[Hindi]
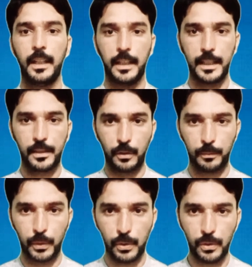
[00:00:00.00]
इसको
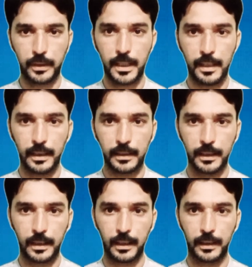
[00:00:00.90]
ब्लूटूथ के साथ
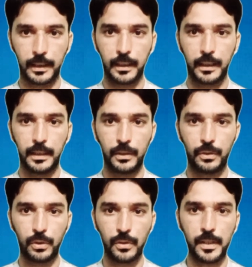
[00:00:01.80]
कनेक्ट करके इन
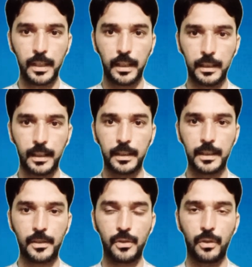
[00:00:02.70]
दोनों से अलग
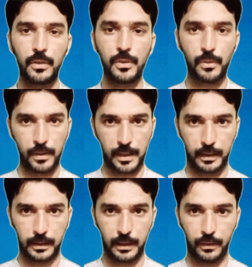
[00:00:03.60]
अलग सॉन्ग सुन
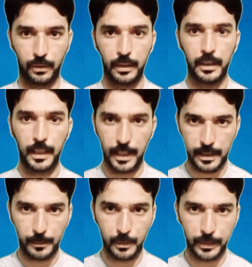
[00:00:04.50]
सकते हो
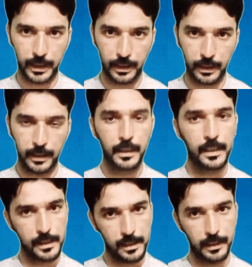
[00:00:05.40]
ऐसा मुमकिन है
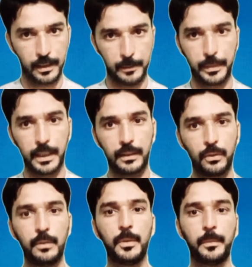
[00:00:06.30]
जी हाँ
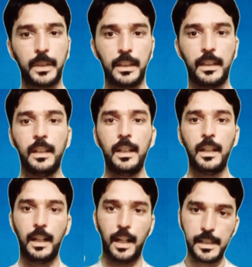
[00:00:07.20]
बिल्कुल मुमकिन है
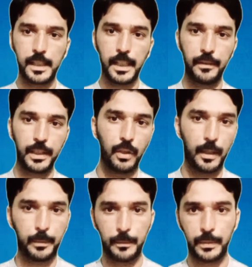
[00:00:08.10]
आज की ये वीडियो
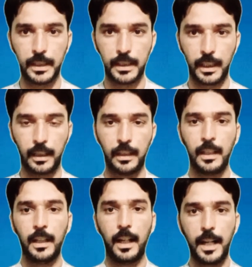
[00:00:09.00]
आप कंप्लीट देखें
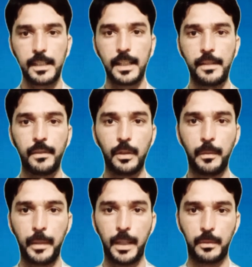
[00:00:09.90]
आज की इस वीडियो
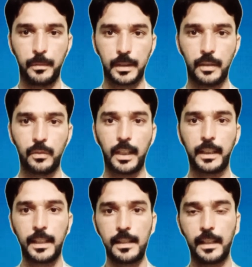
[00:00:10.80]
में मैं आपको बताऊंगा
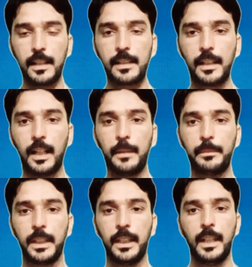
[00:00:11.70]
किस तरह से
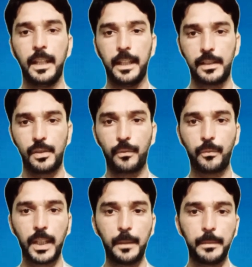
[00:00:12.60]
आपने एक
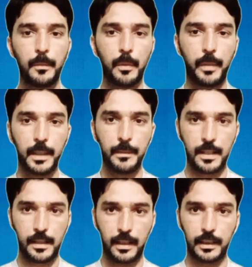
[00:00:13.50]
सॉफ्टवेयर अपने मोबाइल में
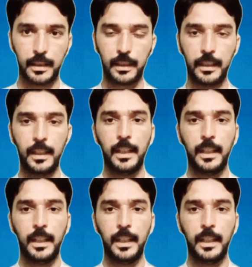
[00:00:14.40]
इंस्टॉल करके